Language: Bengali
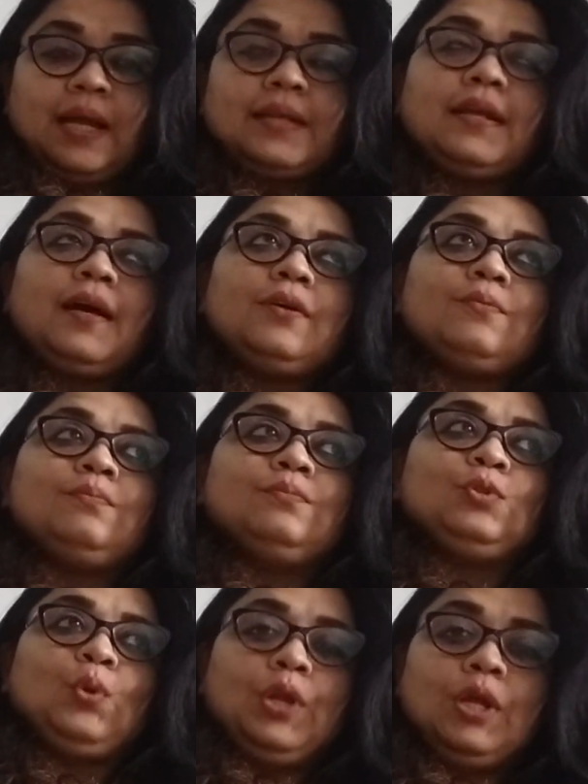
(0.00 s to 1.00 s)
একটা
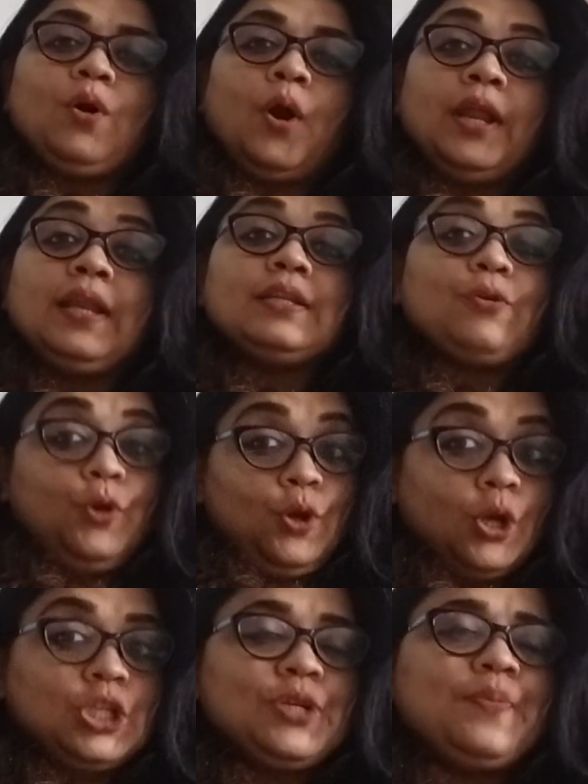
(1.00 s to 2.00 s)
তৈরি করেন ওই
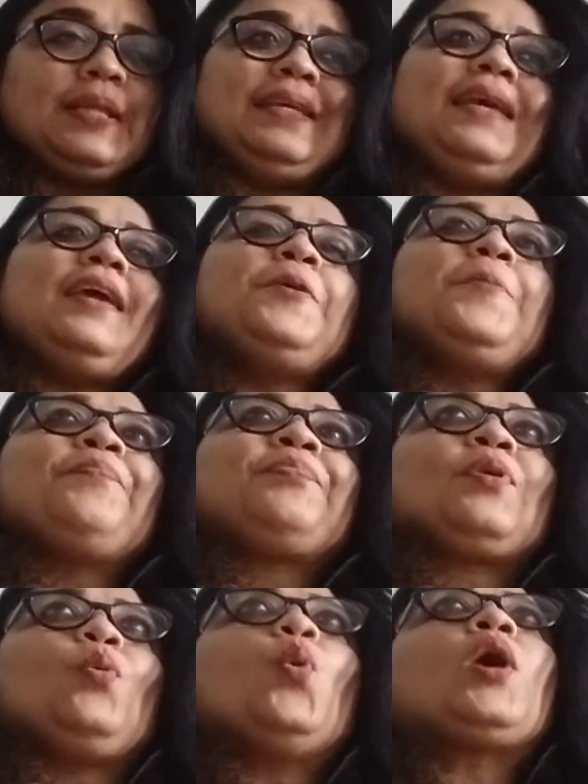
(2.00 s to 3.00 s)
অসীমাদি
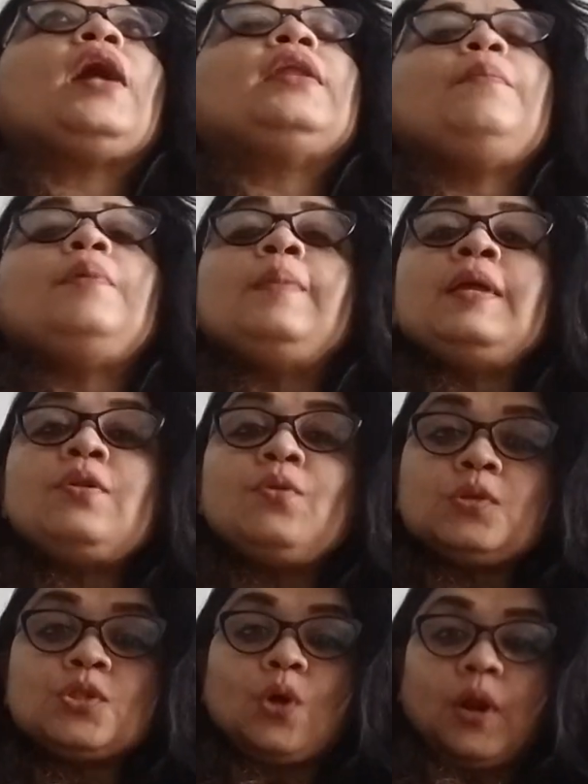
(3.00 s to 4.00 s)
ওখানে
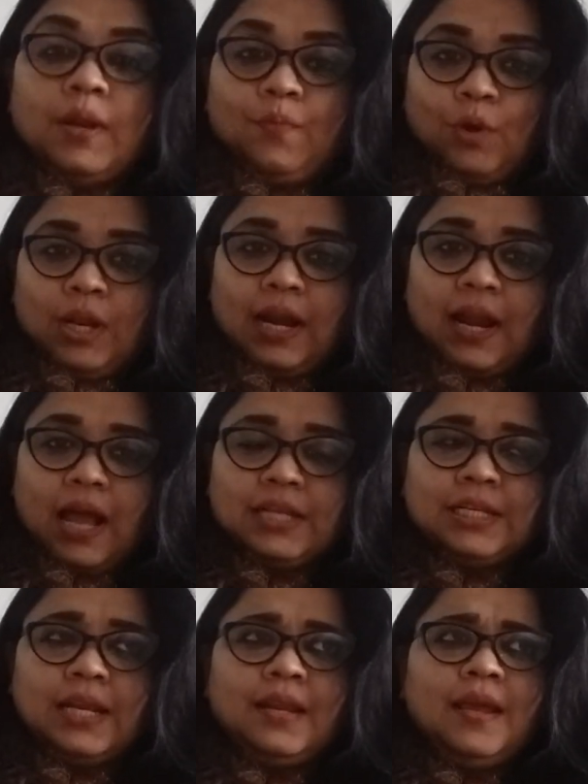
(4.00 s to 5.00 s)
বিভিন্ন স্তরের মহিলারা
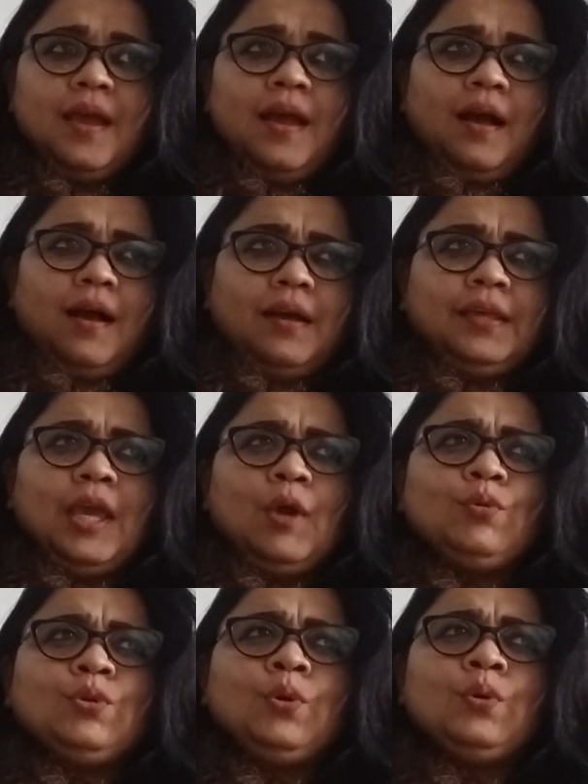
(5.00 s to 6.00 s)
আসেন
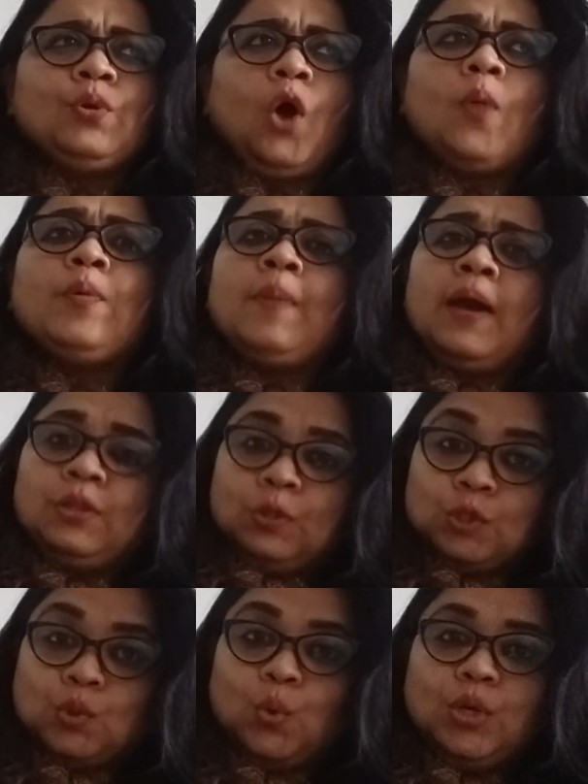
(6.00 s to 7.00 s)
কেউ ধরুন অবিবাহিত
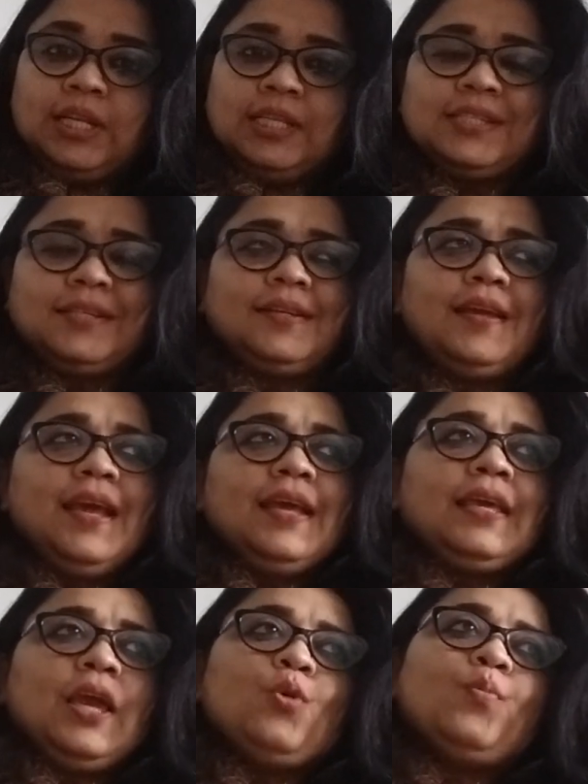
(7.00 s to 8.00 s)
স্কুল টিচার
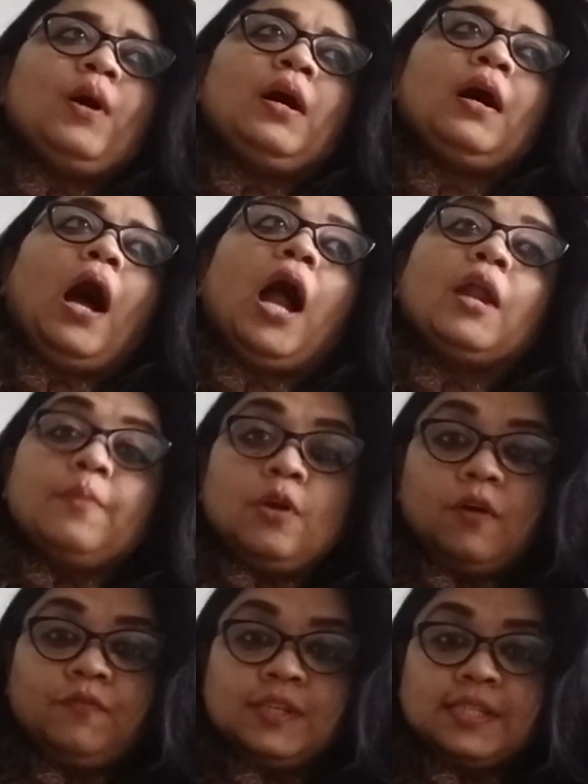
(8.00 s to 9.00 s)
কেউ বা আর্মি
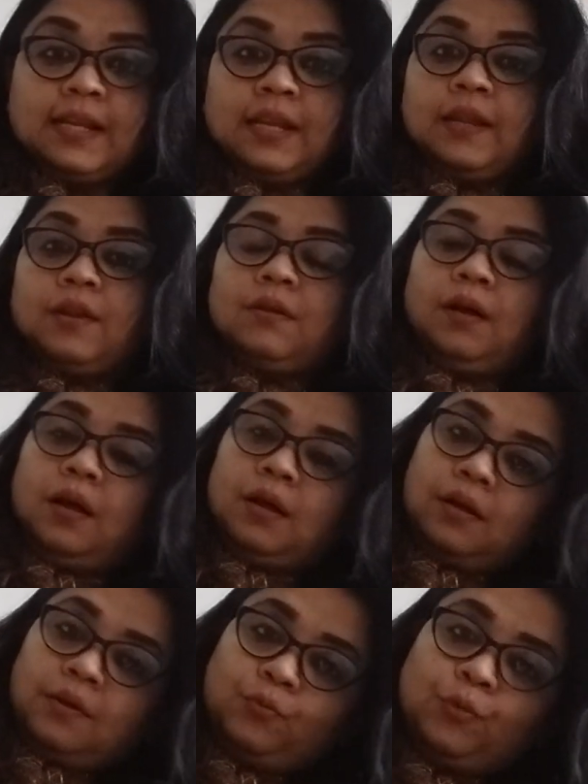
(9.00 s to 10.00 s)
অফিসারের
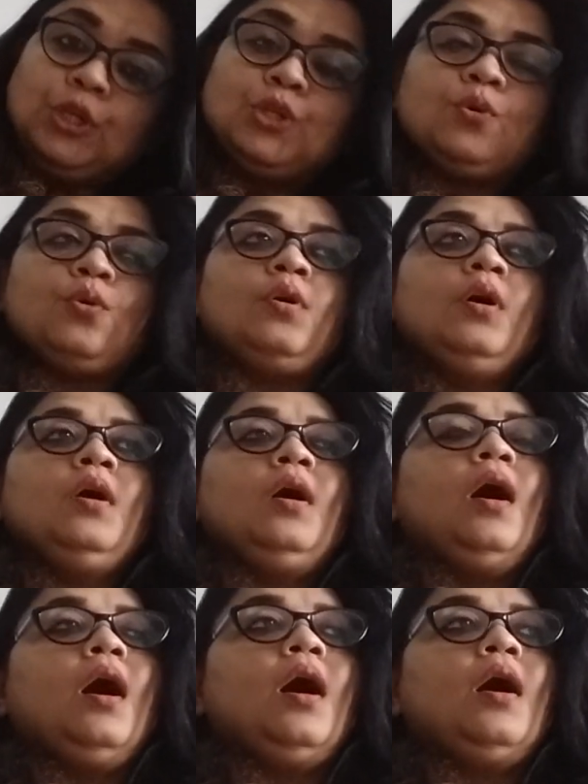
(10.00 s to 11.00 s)
উইডো
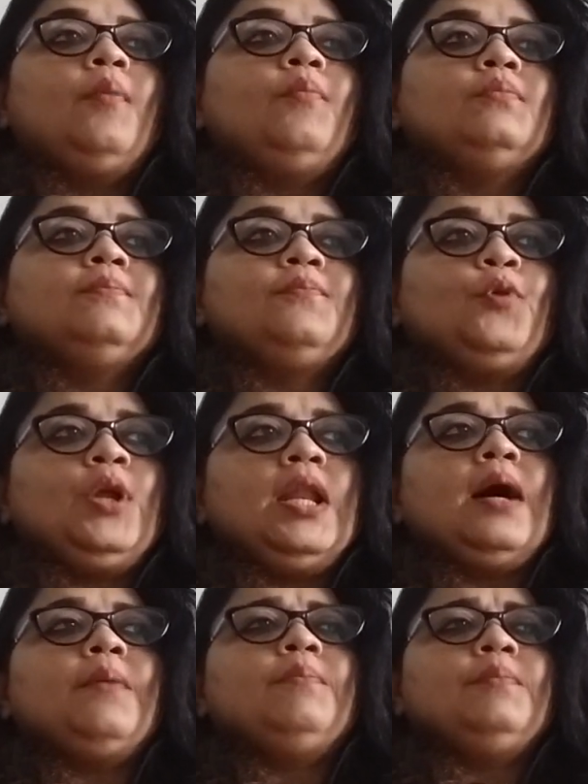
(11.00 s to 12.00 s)

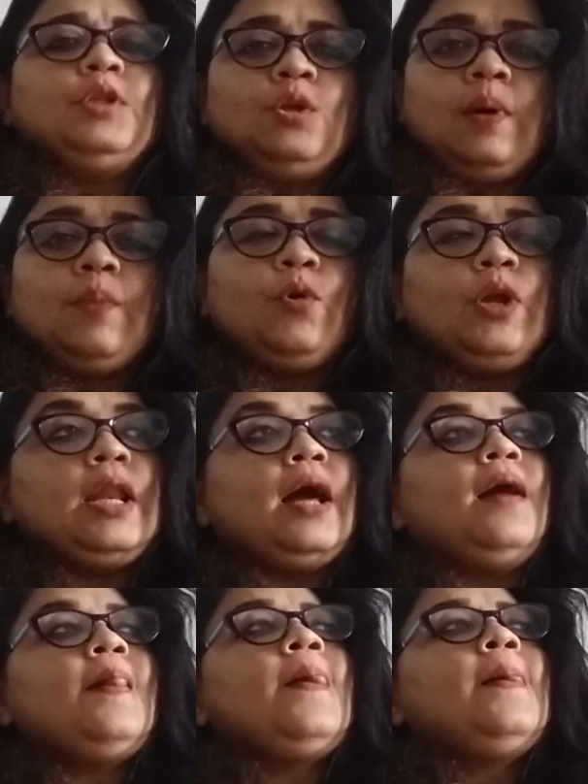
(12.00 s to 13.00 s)
মহিলা বিধবা মহিলা